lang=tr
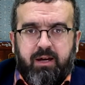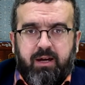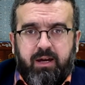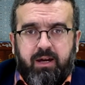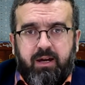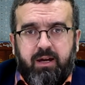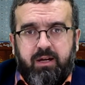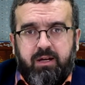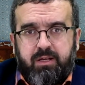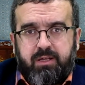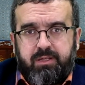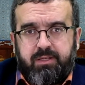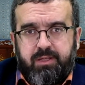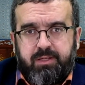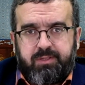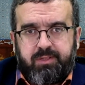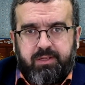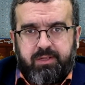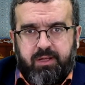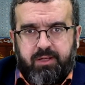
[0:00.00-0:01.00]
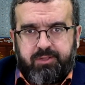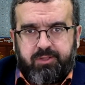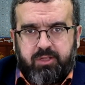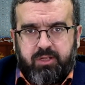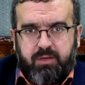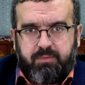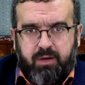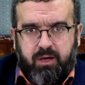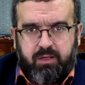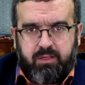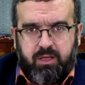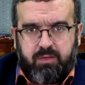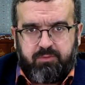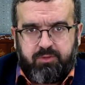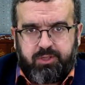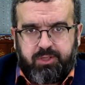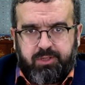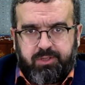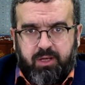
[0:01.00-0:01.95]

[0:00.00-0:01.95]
ahiret inancına bağlamıştır.